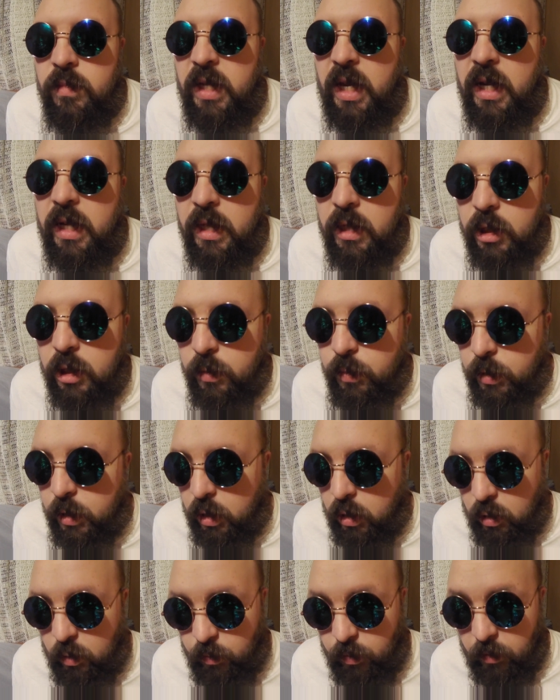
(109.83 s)
jak najszybciej
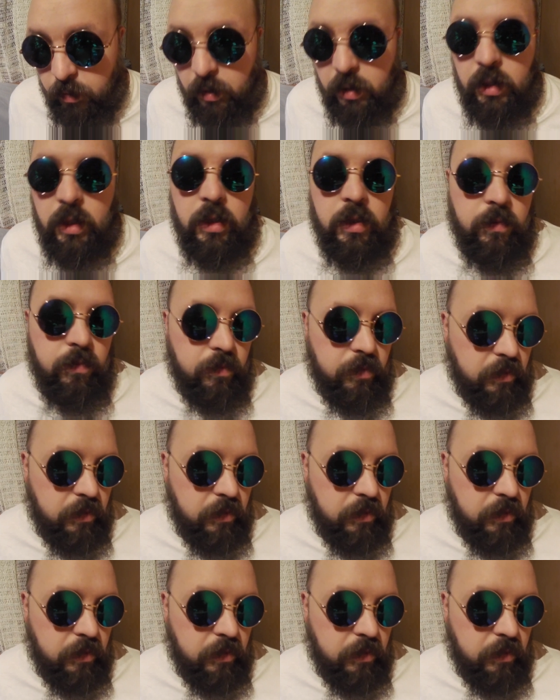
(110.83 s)
odpowiedzieć